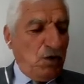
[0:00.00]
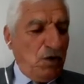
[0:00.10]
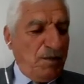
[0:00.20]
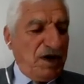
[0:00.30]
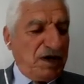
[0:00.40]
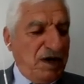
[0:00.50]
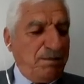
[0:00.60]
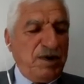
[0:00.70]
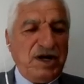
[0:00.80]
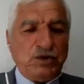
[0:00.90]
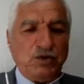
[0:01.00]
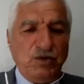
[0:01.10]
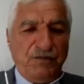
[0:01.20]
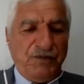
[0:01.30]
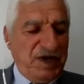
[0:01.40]
ومار أبا
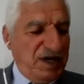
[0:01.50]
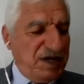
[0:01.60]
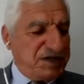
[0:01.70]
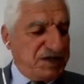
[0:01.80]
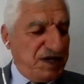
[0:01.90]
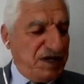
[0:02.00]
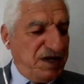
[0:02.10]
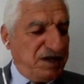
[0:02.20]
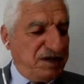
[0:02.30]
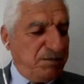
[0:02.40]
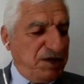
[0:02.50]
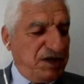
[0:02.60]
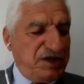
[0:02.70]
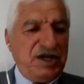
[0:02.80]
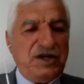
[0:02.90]
توفي سنة
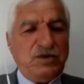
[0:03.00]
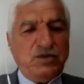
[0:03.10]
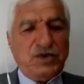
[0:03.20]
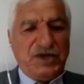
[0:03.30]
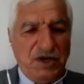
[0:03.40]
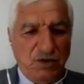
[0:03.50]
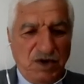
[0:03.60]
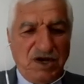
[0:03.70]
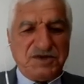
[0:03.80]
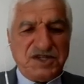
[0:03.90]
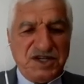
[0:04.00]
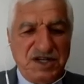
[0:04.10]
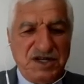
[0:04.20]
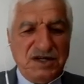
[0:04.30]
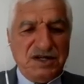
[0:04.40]

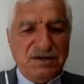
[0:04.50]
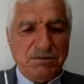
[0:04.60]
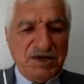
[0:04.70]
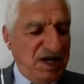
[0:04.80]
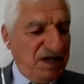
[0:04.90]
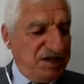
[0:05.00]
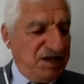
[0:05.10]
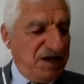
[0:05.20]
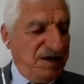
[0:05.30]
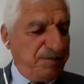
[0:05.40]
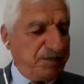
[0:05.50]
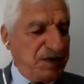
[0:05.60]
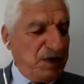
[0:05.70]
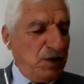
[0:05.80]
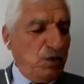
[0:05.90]
252 ميلادية
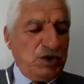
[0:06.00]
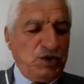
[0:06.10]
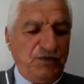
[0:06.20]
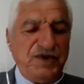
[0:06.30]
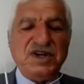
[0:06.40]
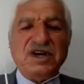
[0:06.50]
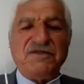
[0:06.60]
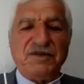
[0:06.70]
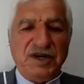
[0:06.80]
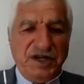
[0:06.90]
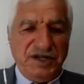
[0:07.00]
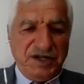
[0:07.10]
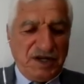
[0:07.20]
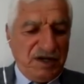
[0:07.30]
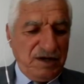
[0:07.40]
ودفن في
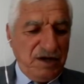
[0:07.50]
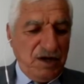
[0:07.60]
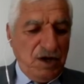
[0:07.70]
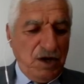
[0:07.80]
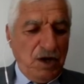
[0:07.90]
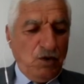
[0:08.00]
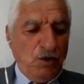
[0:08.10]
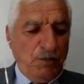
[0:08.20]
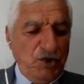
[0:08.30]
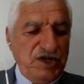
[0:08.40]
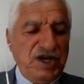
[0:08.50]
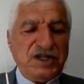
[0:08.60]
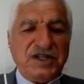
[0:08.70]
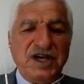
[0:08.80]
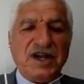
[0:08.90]
الحيرة وبني
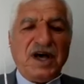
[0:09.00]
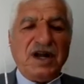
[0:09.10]
دير